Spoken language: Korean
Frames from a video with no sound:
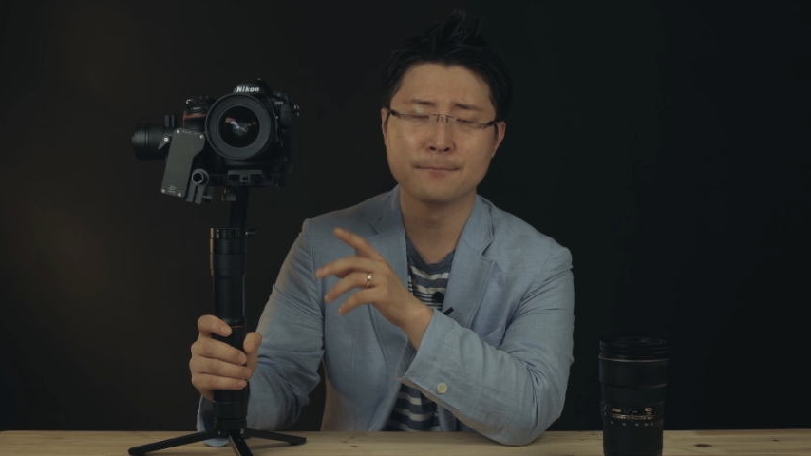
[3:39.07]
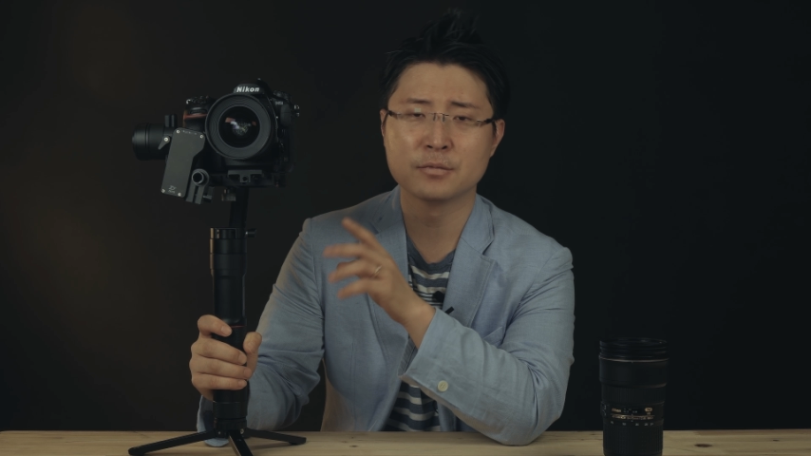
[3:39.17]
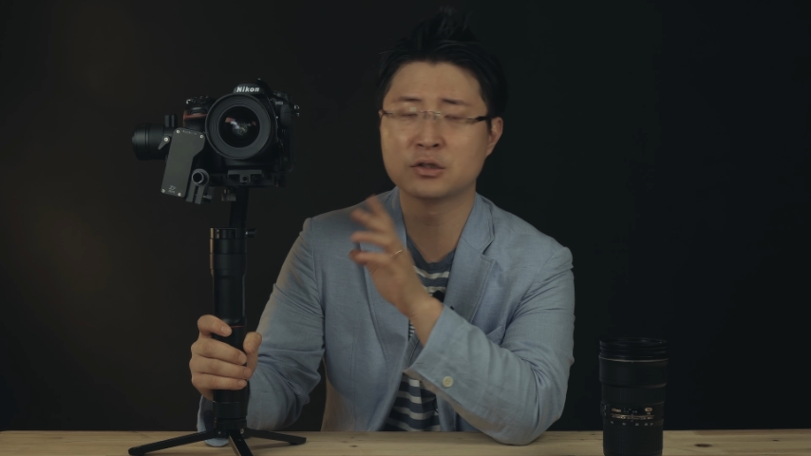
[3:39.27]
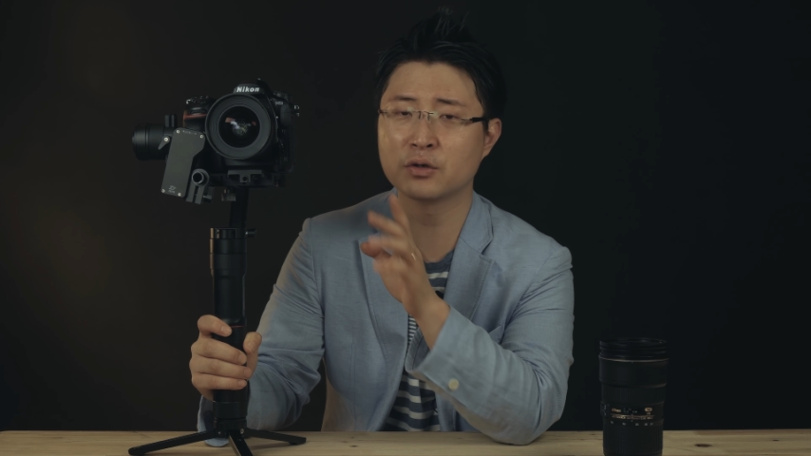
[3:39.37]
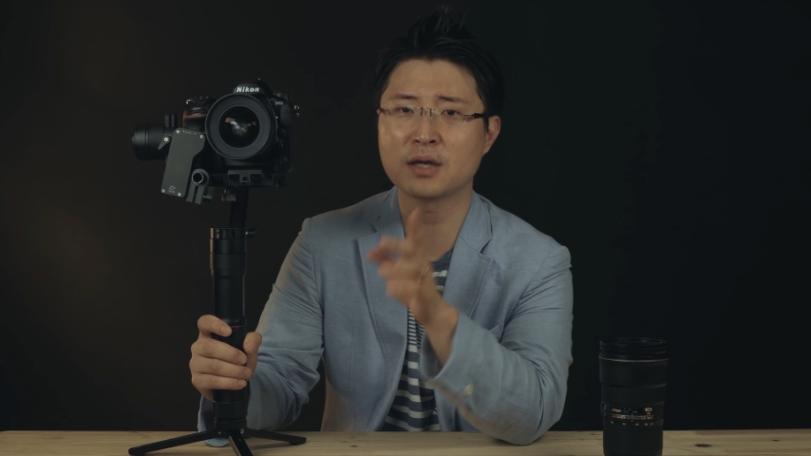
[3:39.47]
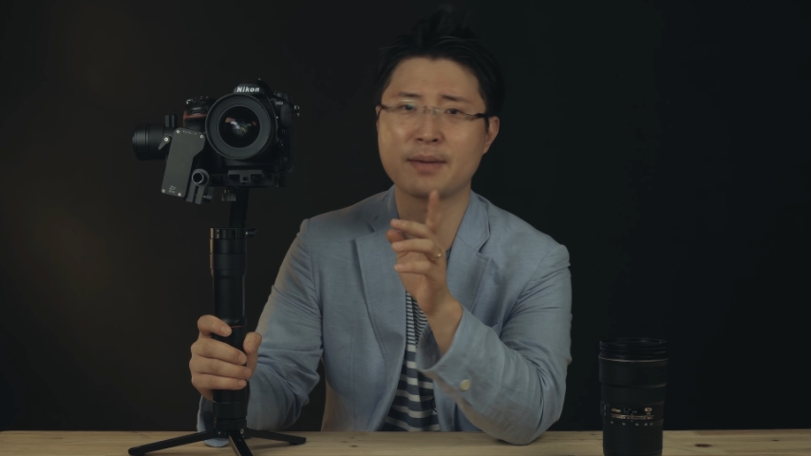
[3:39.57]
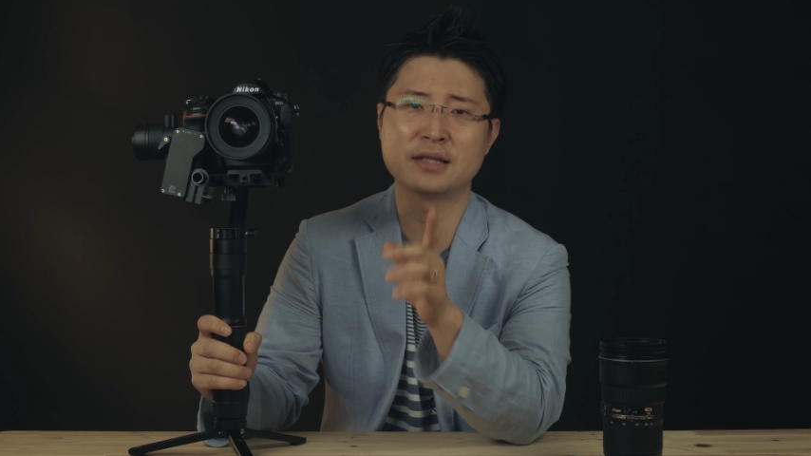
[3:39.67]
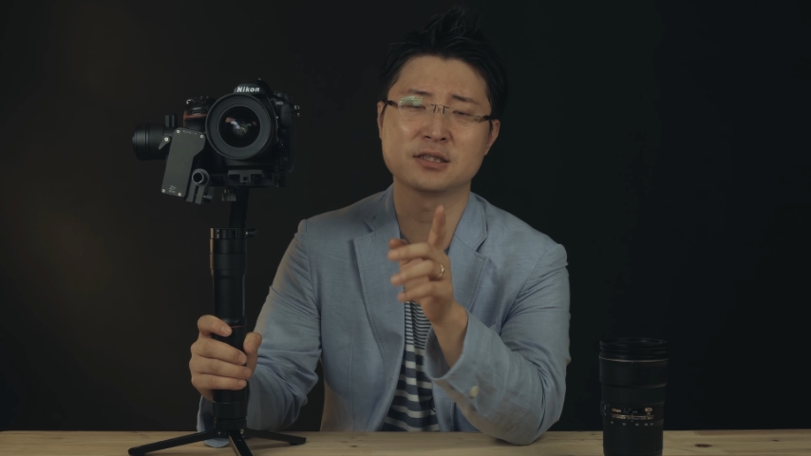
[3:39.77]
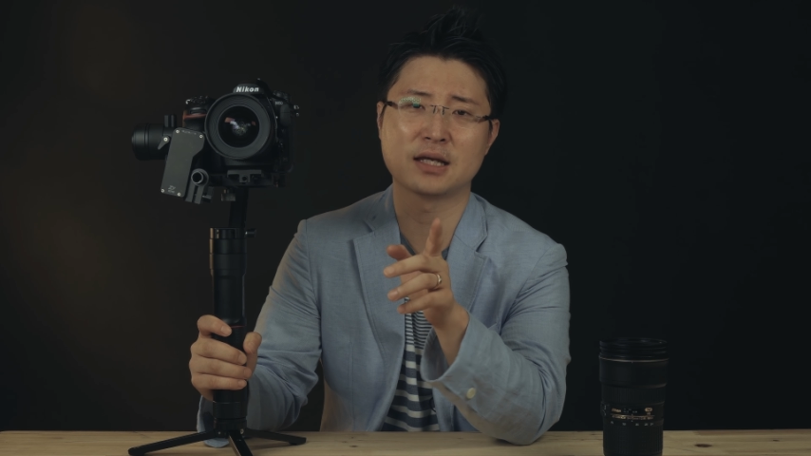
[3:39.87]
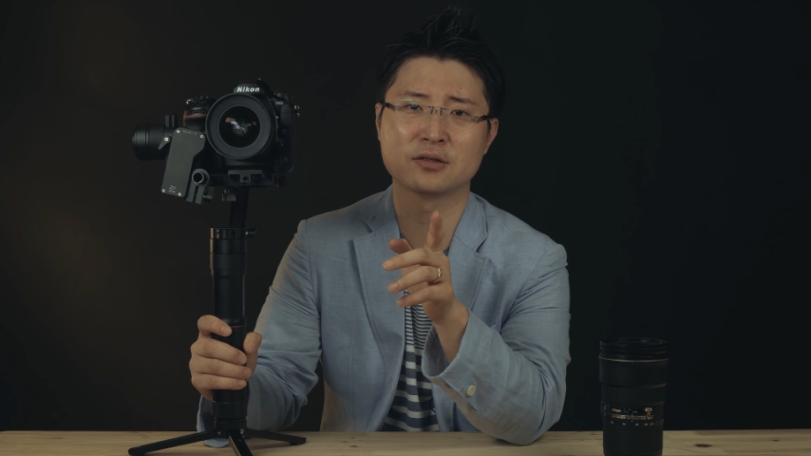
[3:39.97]
그렇게
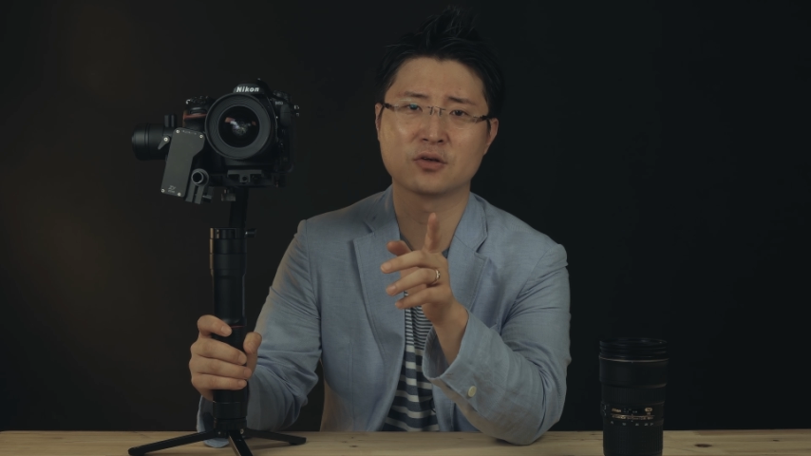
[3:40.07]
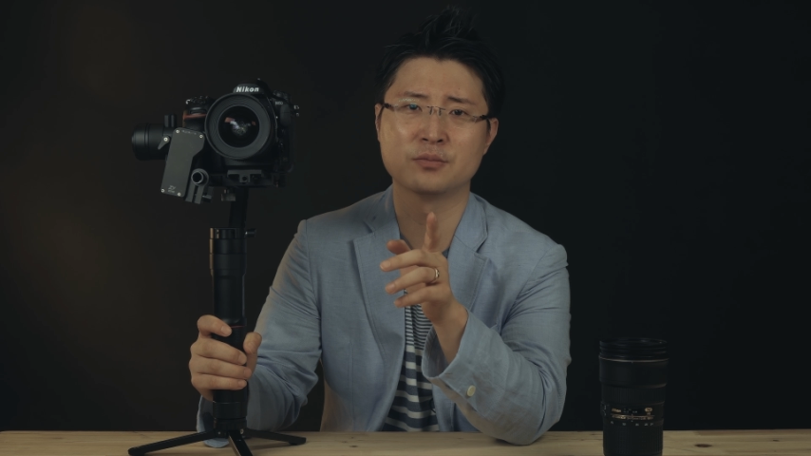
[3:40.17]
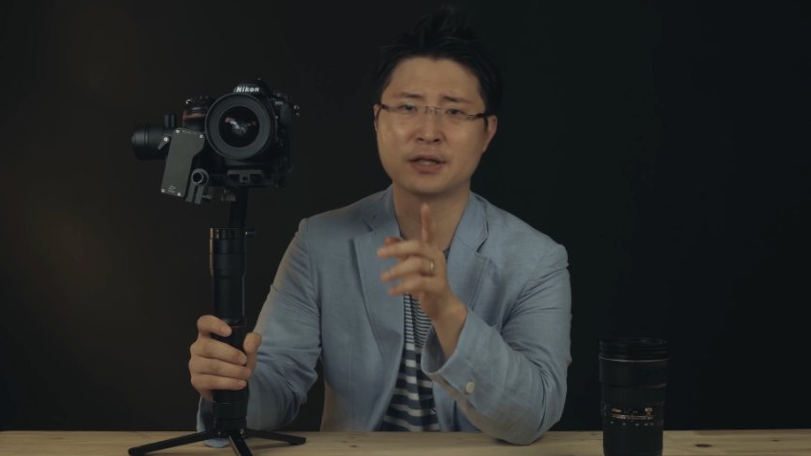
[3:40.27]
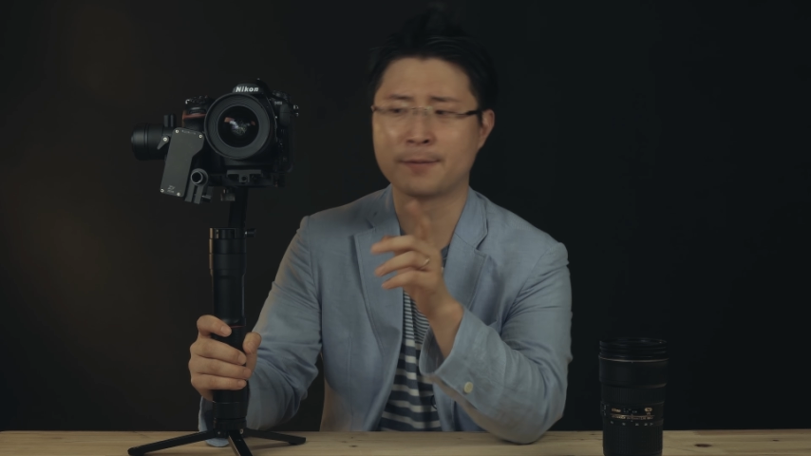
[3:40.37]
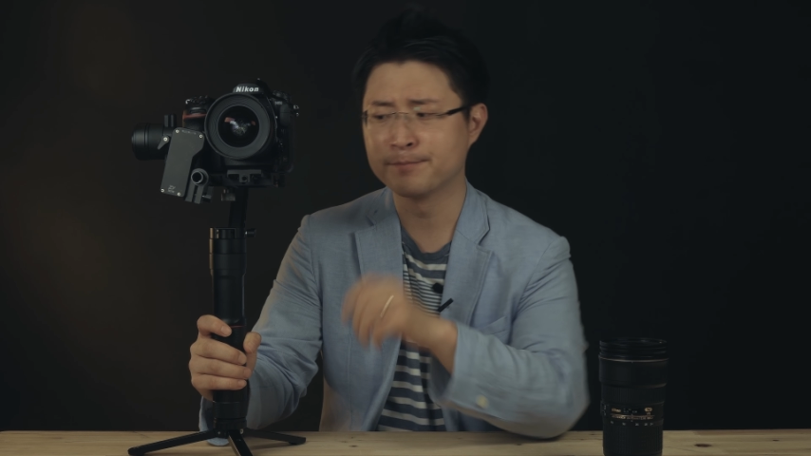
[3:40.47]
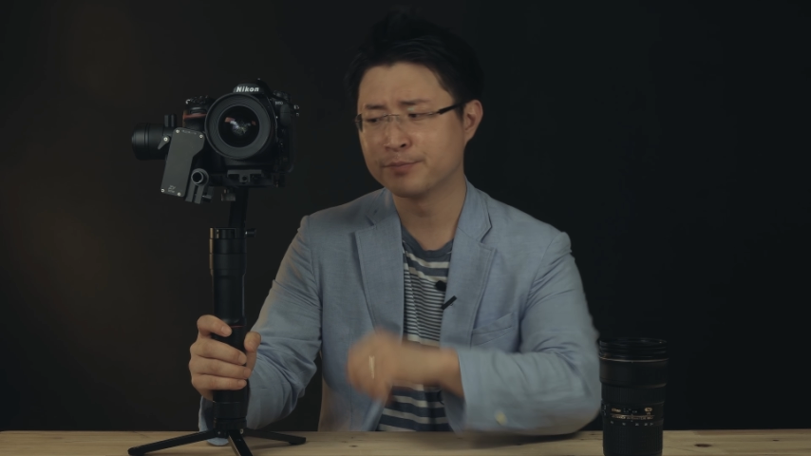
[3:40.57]
많지는 않을 겁니다.